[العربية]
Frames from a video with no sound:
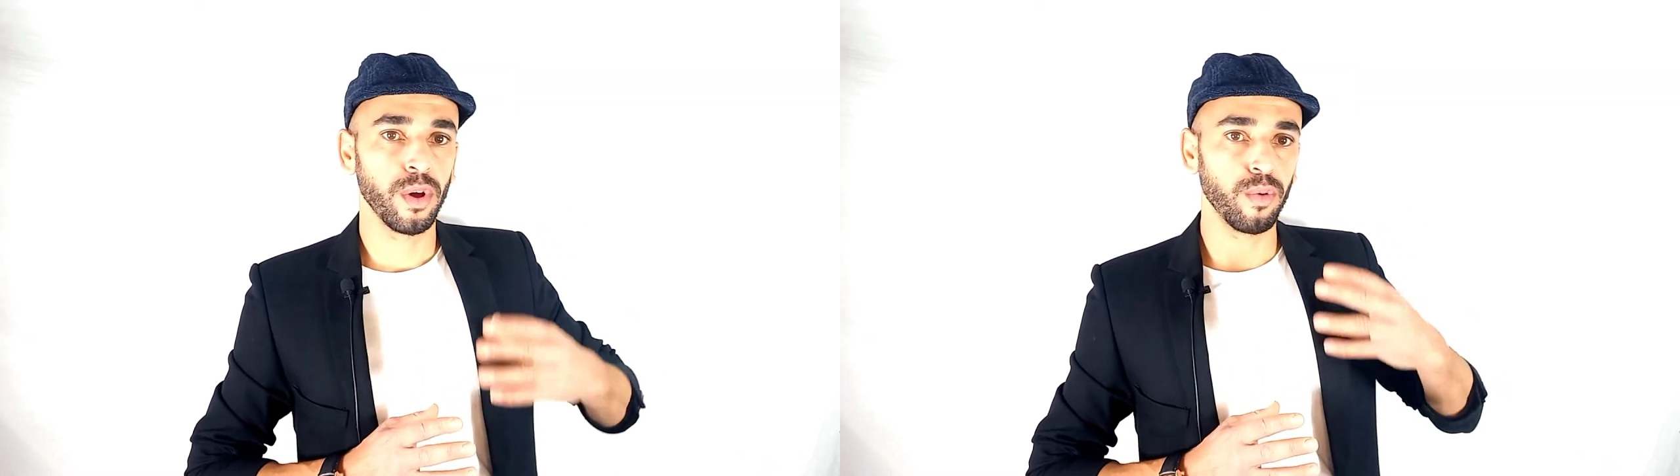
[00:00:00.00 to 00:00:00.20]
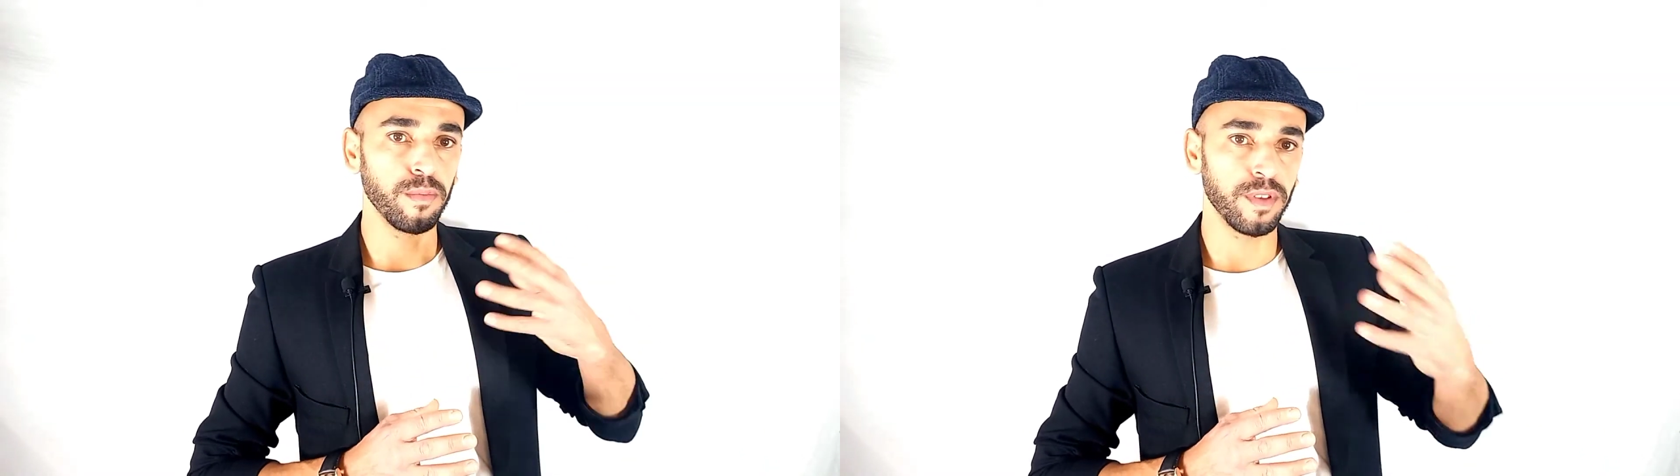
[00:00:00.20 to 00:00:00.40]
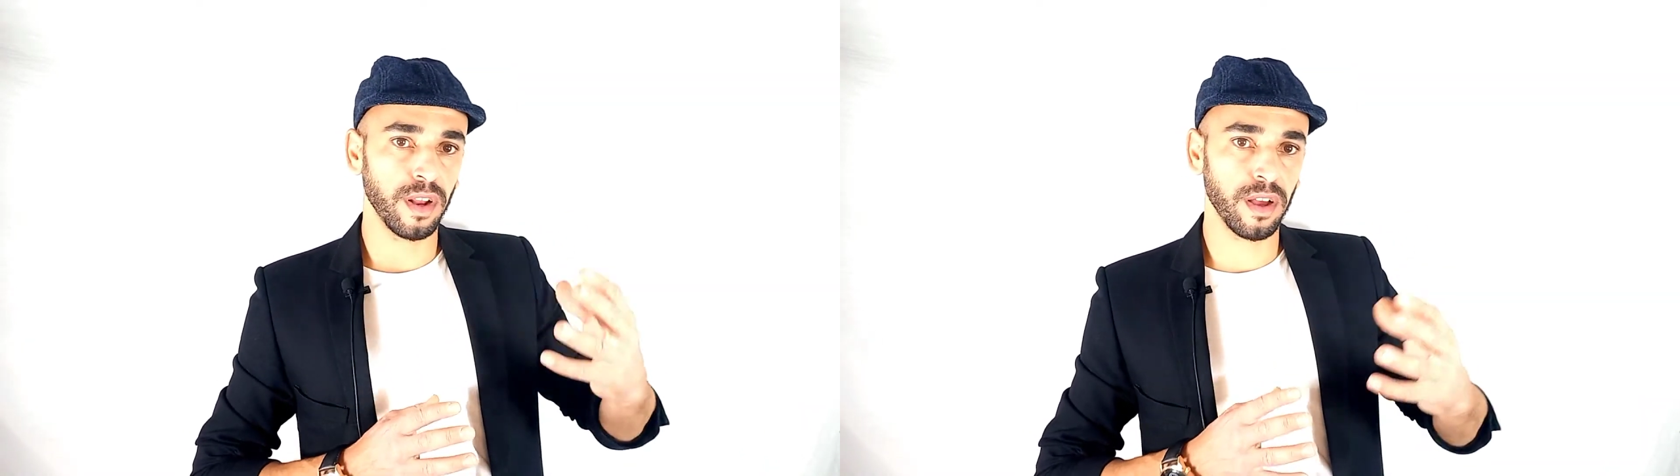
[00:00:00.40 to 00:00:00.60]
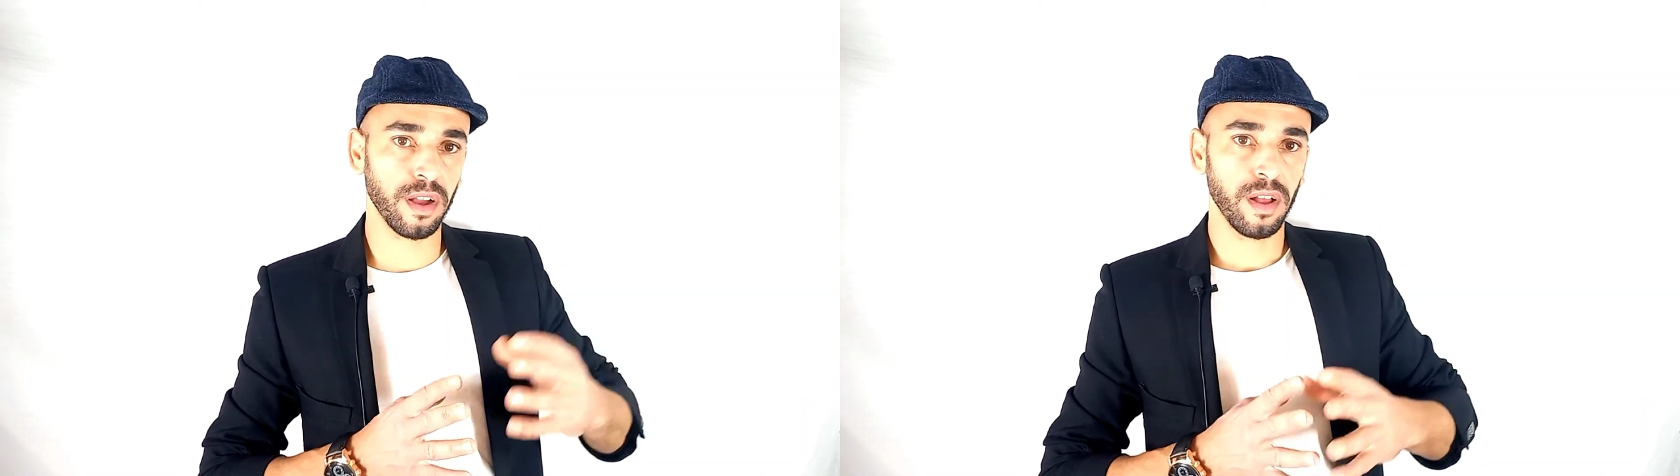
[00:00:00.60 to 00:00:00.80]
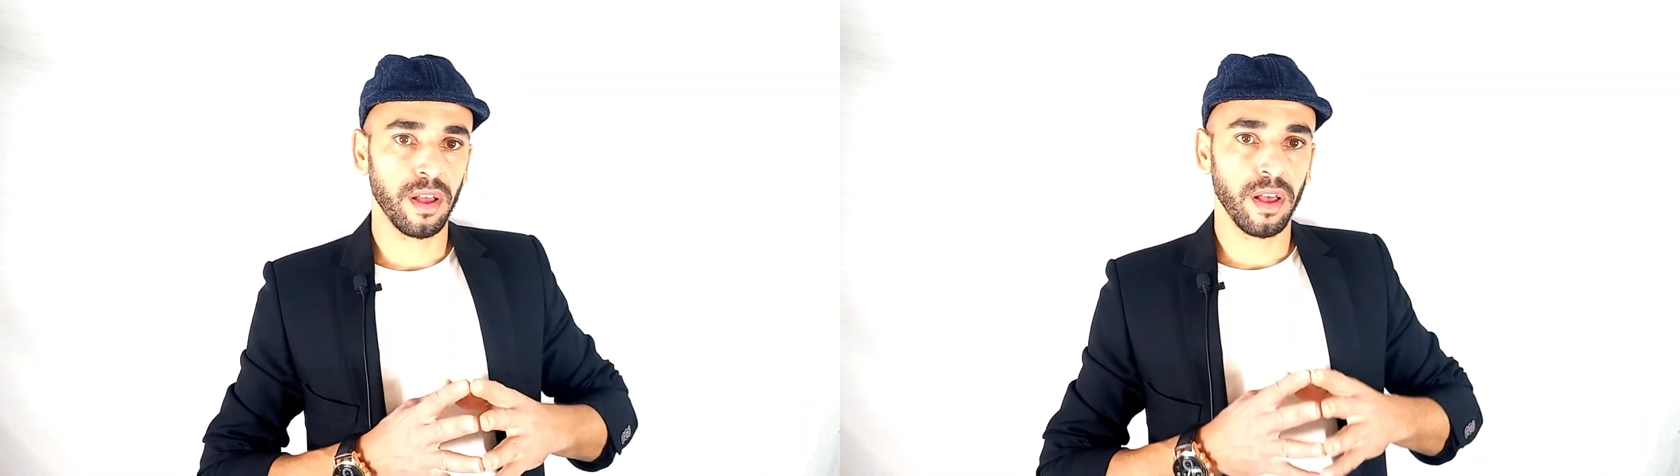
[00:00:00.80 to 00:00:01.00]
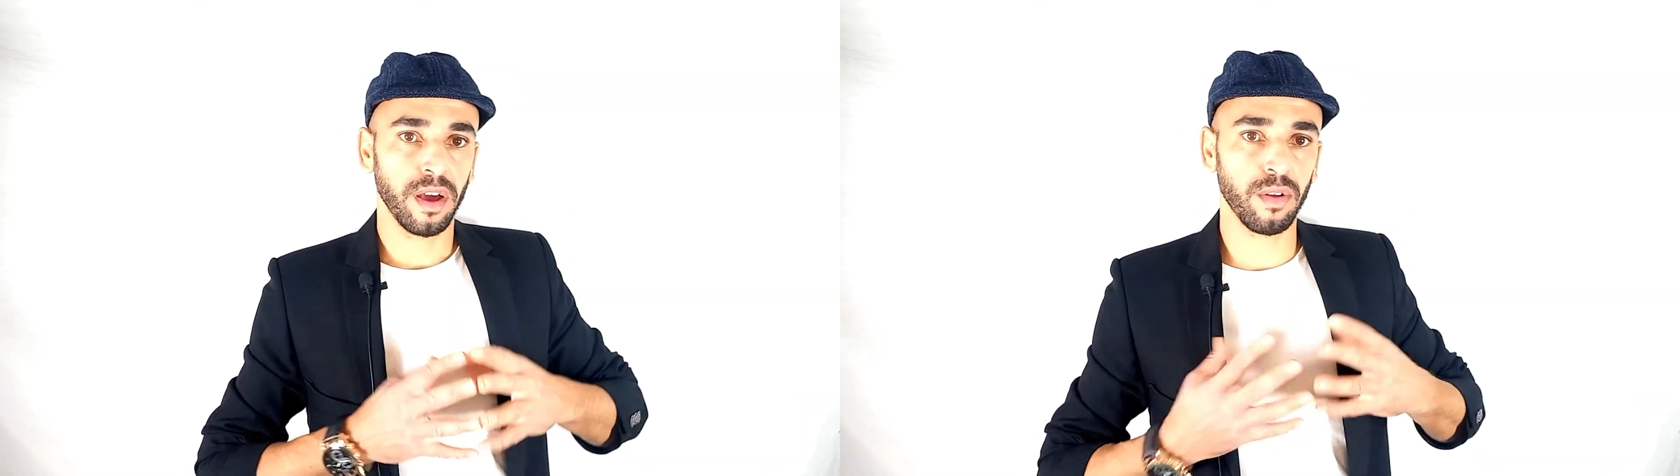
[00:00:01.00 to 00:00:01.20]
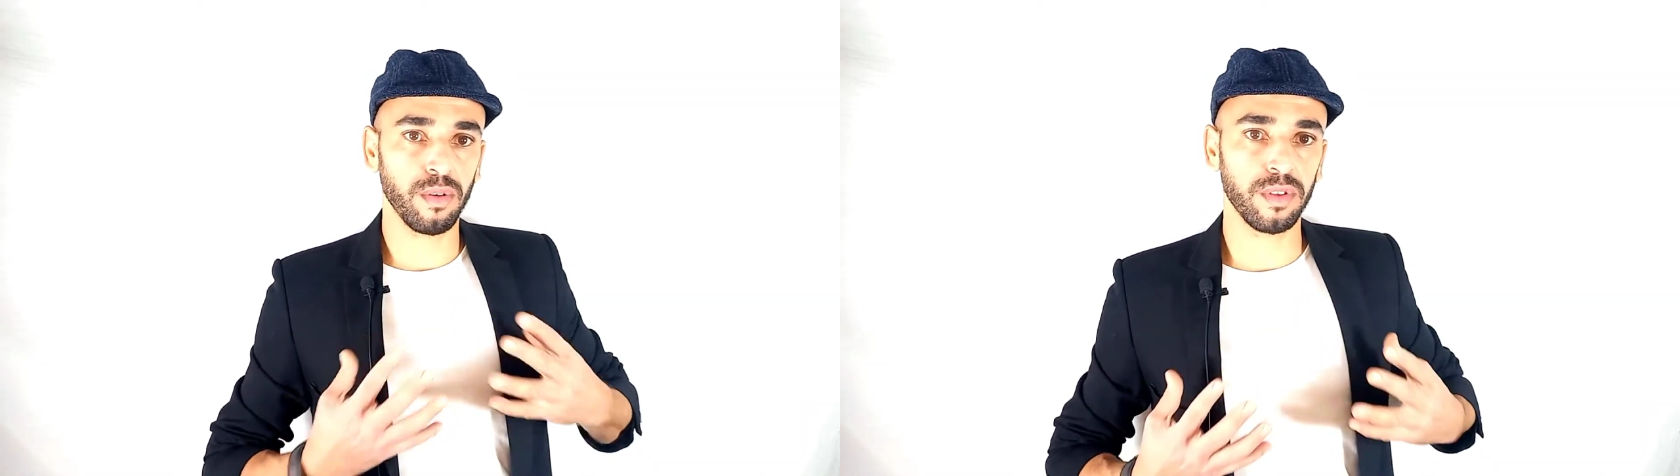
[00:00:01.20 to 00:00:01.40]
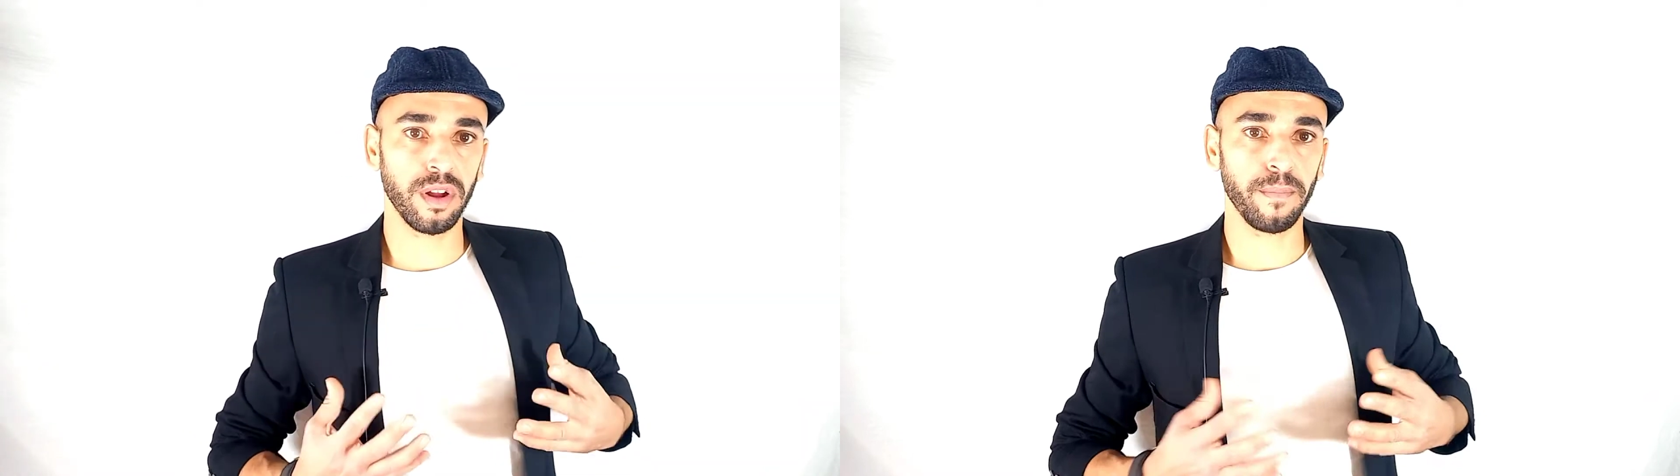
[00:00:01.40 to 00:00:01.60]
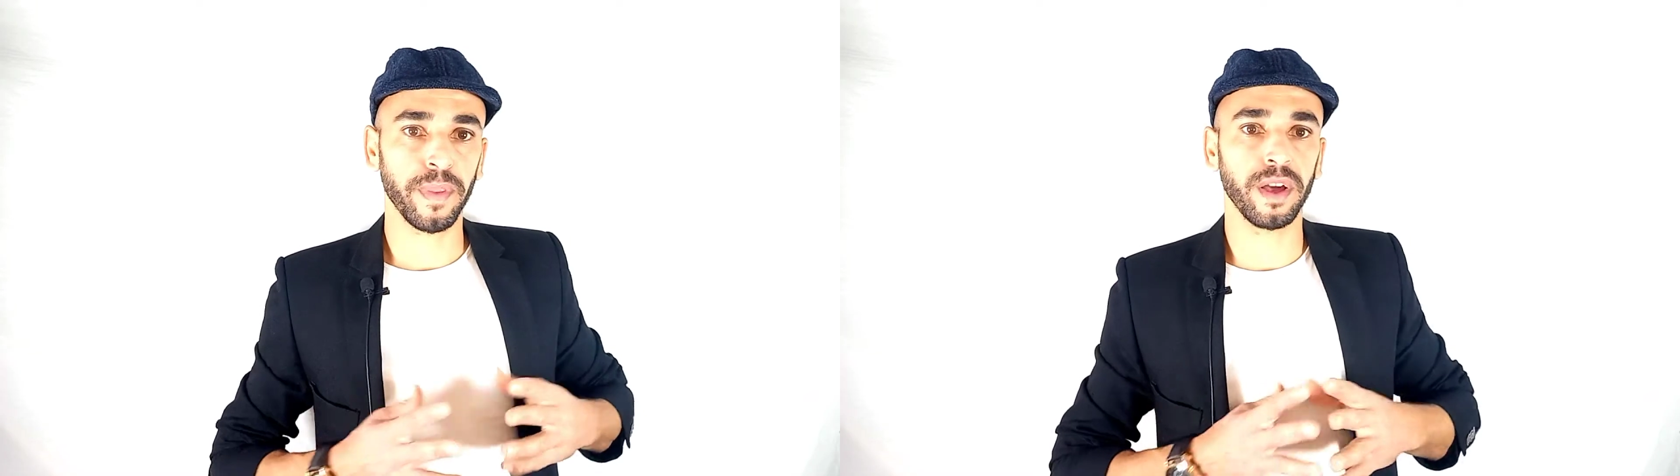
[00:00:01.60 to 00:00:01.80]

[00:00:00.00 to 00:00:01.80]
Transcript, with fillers: هو امتلاك القدرة